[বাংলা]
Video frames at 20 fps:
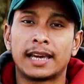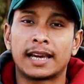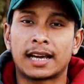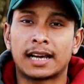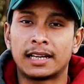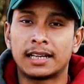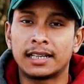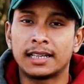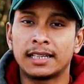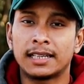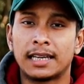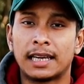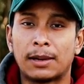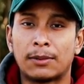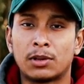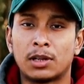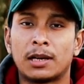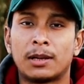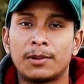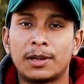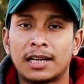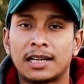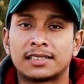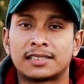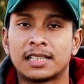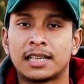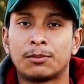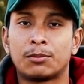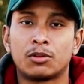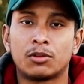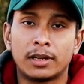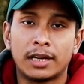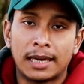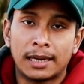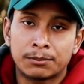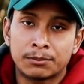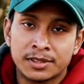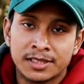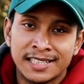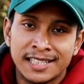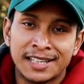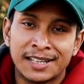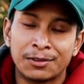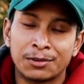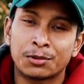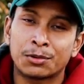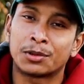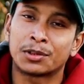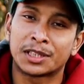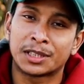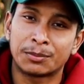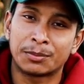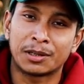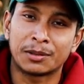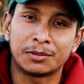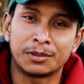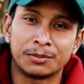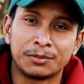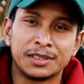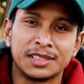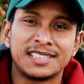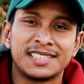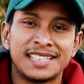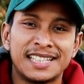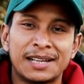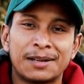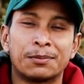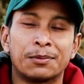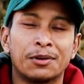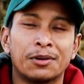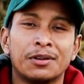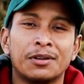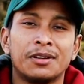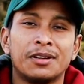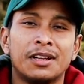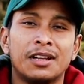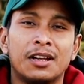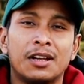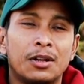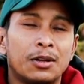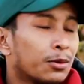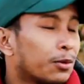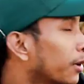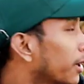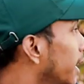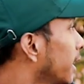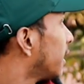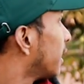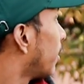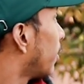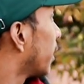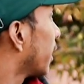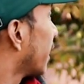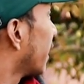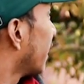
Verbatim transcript: এখানে অ্যাভেলেবেল আছে এবং এমসিএও করতে পারবেন এর পর তো এই যে আবার